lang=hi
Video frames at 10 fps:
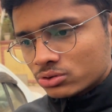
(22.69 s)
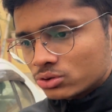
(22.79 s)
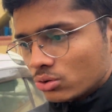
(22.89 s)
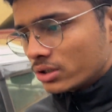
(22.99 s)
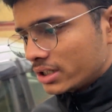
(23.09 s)
उसको
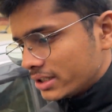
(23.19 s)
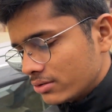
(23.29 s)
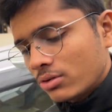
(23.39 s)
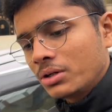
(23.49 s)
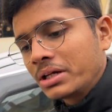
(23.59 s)
छोड़ देते हैं
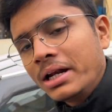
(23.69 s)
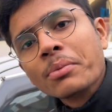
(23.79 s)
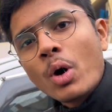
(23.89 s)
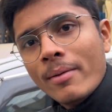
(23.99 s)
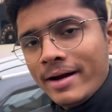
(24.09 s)
वो क्लिप
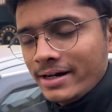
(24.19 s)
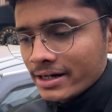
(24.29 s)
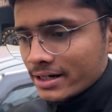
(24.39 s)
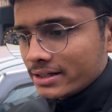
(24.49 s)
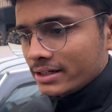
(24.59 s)
को
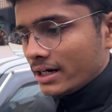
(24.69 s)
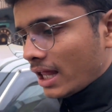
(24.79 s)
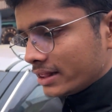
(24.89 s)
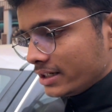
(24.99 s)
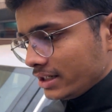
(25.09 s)
अवेंडन कर देते हैं
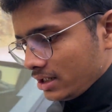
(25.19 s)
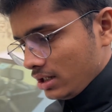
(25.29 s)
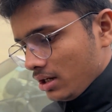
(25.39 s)
डालते नहीं है